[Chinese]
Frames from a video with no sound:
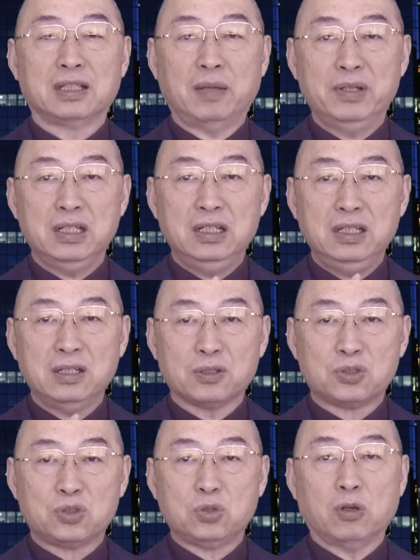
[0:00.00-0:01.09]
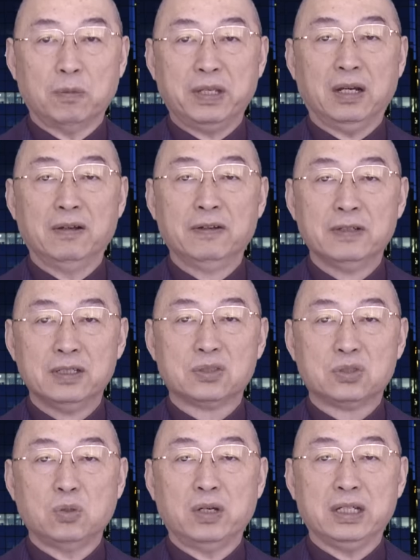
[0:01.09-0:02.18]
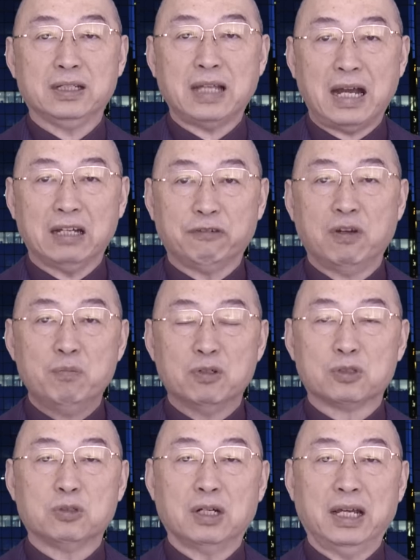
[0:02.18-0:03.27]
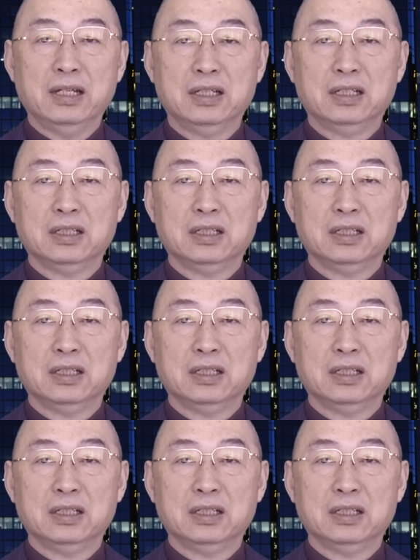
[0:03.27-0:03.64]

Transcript: 他们一定要做票，做一个大的分母出来。